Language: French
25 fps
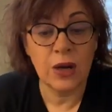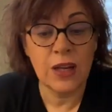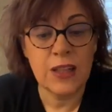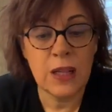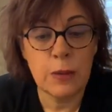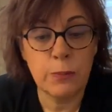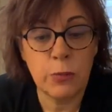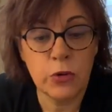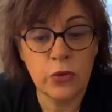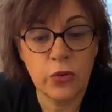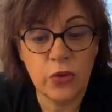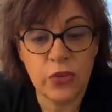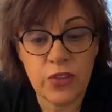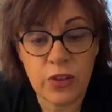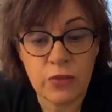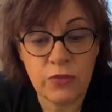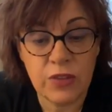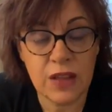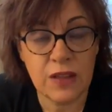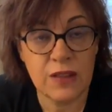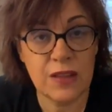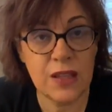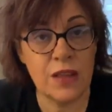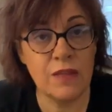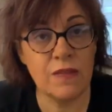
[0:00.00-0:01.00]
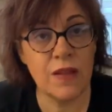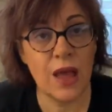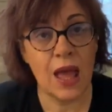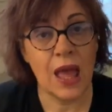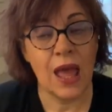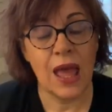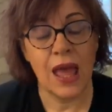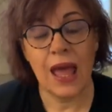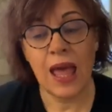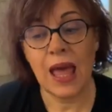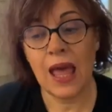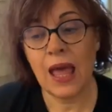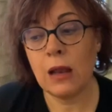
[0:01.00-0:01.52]
dépendances affectives,
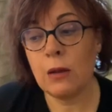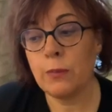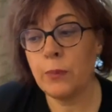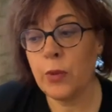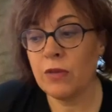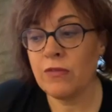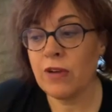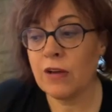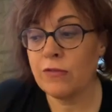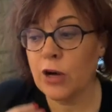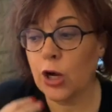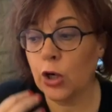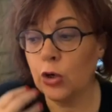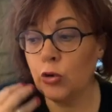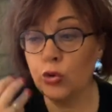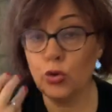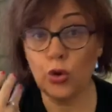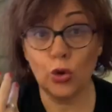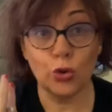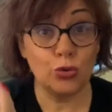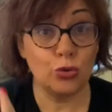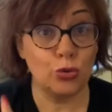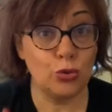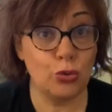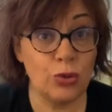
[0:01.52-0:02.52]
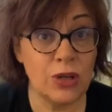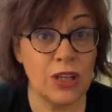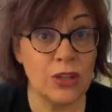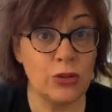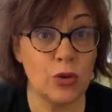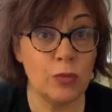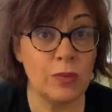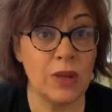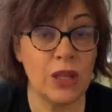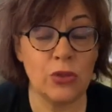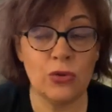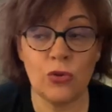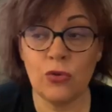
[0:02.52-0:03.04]
elles peuvent avoir lieu dans tous les
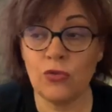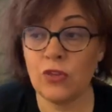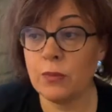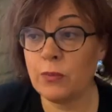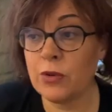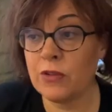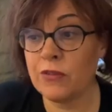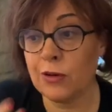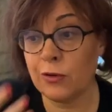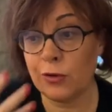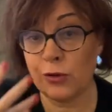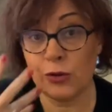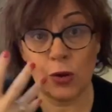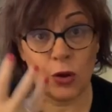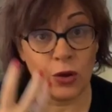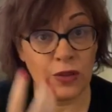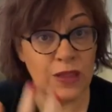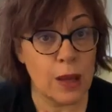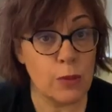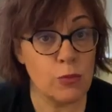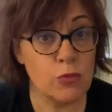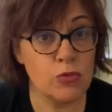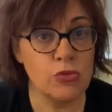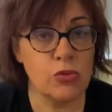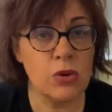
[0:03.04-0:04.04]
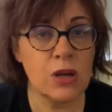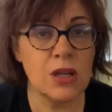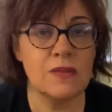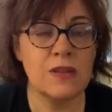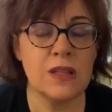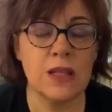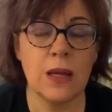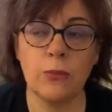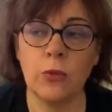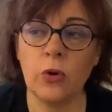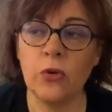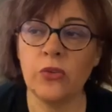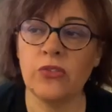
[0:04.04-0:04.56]
domaines de vie. Elles peuvent avoir lieu en amour,
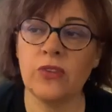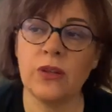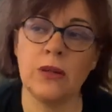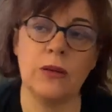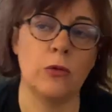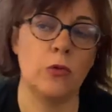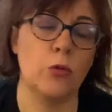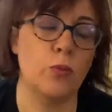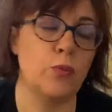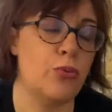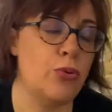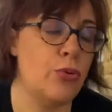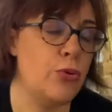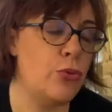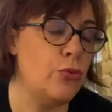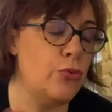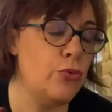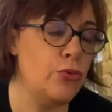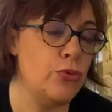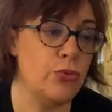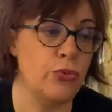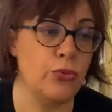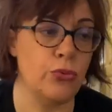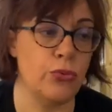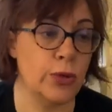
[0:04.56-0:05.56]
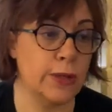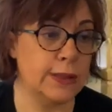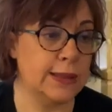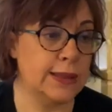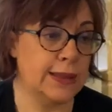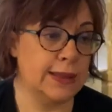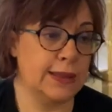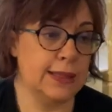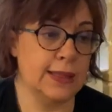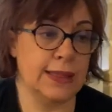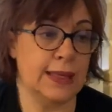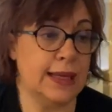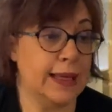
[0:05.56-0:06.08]
évidemment, c'est le plus
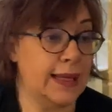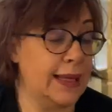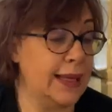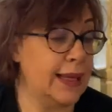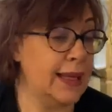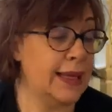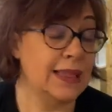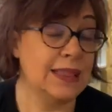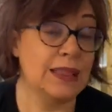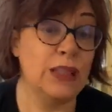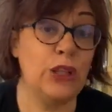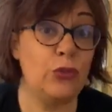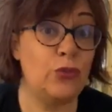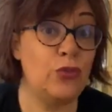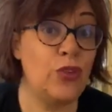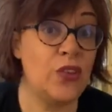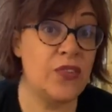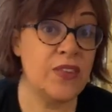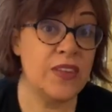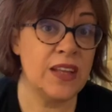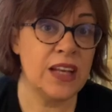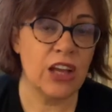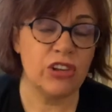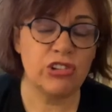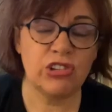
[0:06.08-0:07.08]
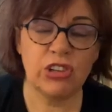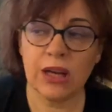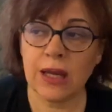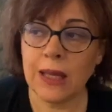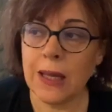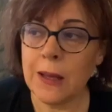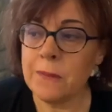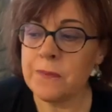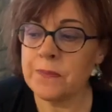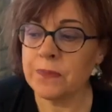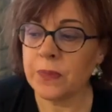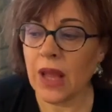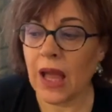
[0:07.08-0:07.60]
difficile à
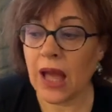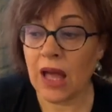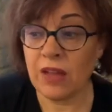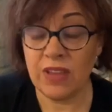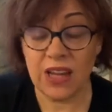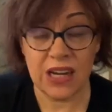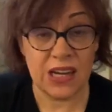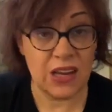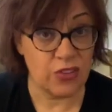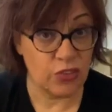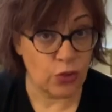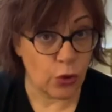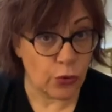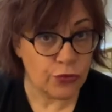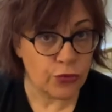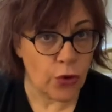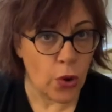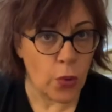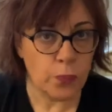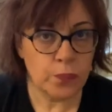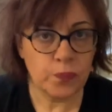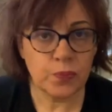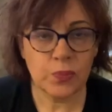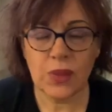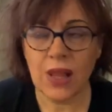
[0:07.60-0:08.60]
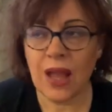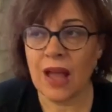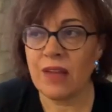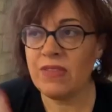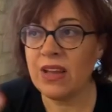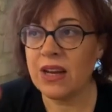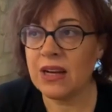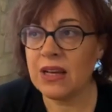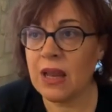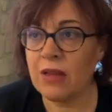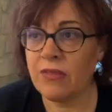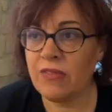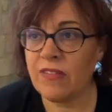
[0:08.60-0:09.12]
gérer avec les enfants
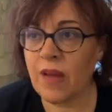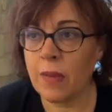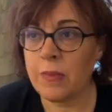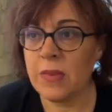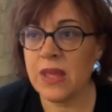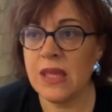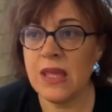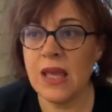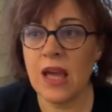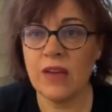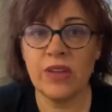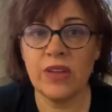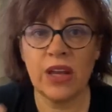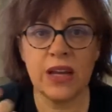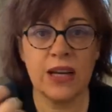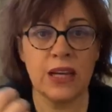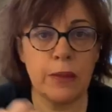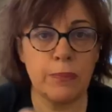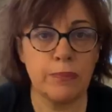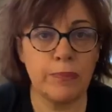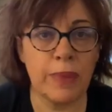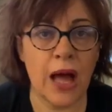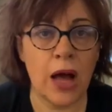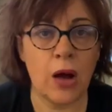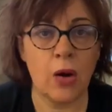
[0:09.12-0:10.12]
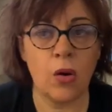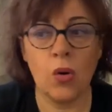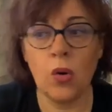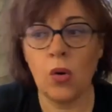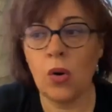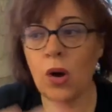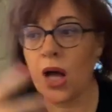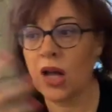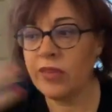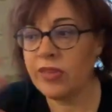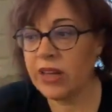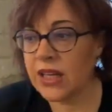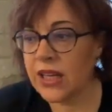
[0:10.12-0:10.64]
avec les familles, avec les parents,
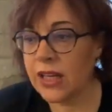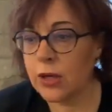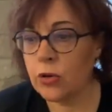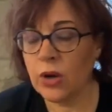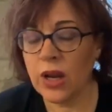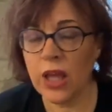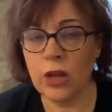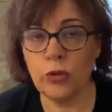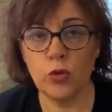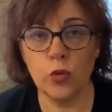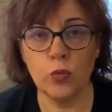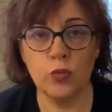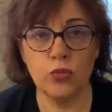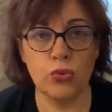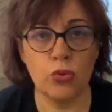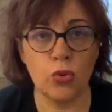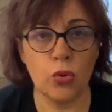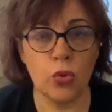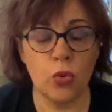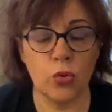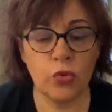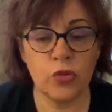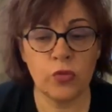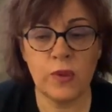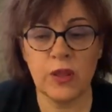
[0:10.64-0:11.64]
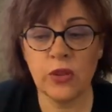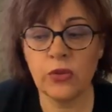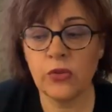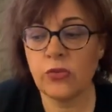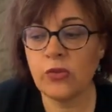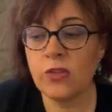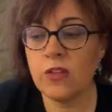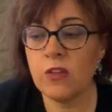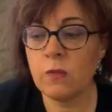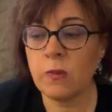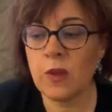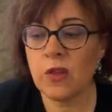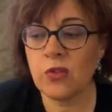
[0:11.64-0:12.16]
avec les collègues de boulot. On se met dans une
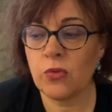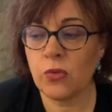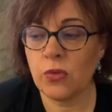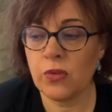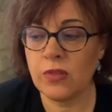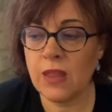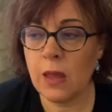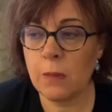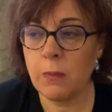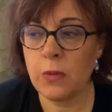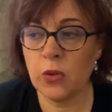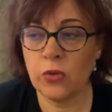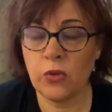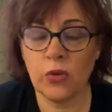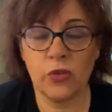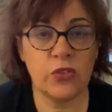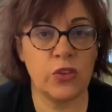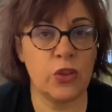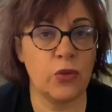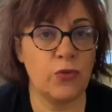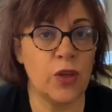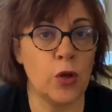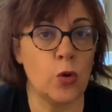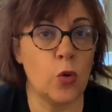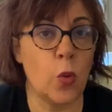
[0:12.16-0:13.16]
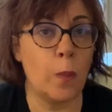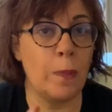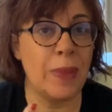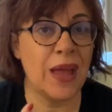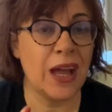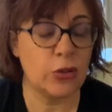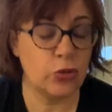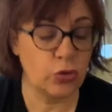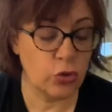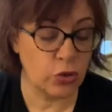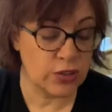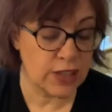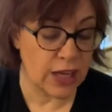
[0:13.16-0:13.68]
espèce de dépendance qui fait qu'on
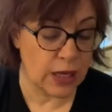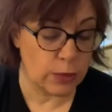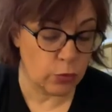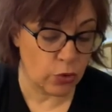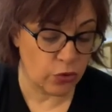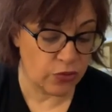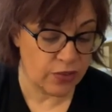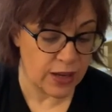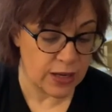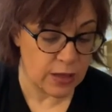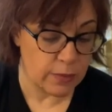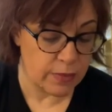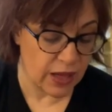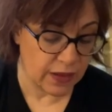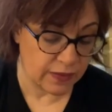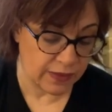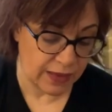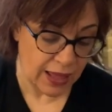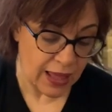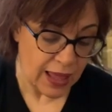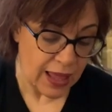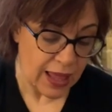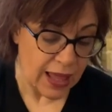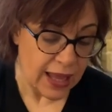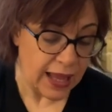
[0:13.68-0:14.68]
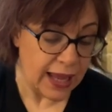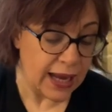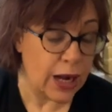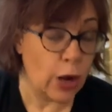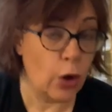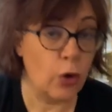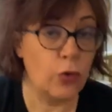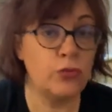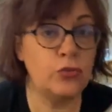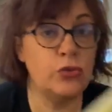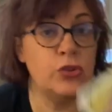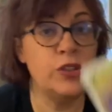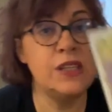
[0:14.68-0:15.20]
perd totalement sa liberté. Et là,
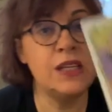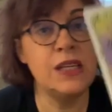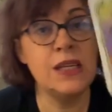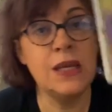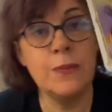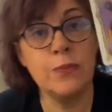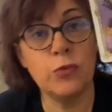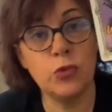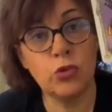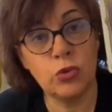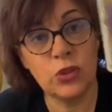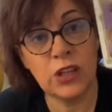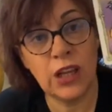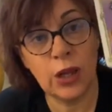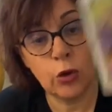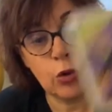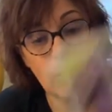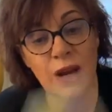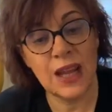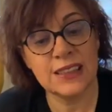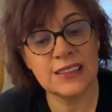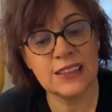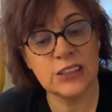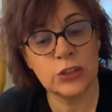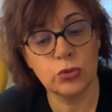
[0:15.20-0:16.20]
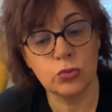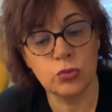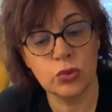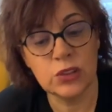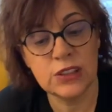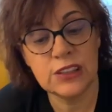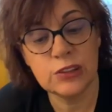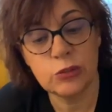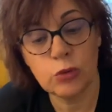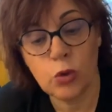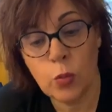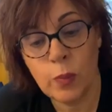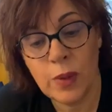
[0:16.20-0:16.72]
on vous dit, toutes les relations
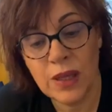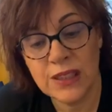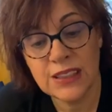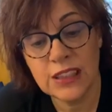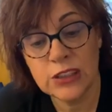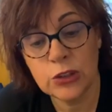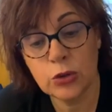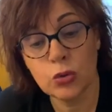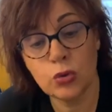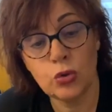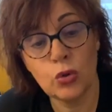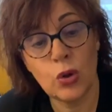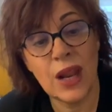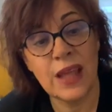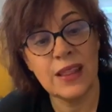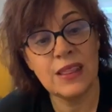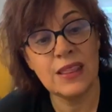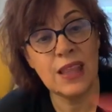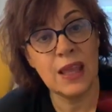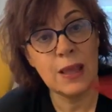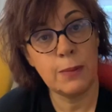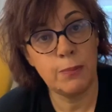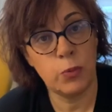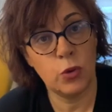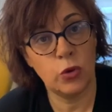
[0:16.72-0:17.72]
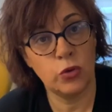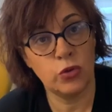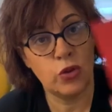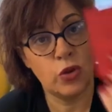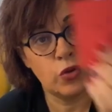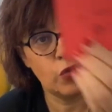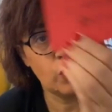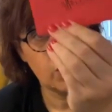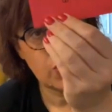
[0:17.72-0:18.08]
qui seront basées sur de la dépendance